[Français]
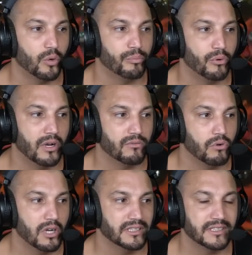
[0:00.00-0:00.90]
on peut
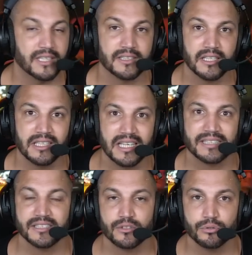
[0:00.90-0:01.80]
avoir une certaine
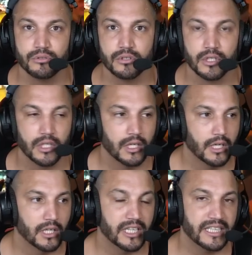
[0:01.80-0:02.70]
lassitude. Et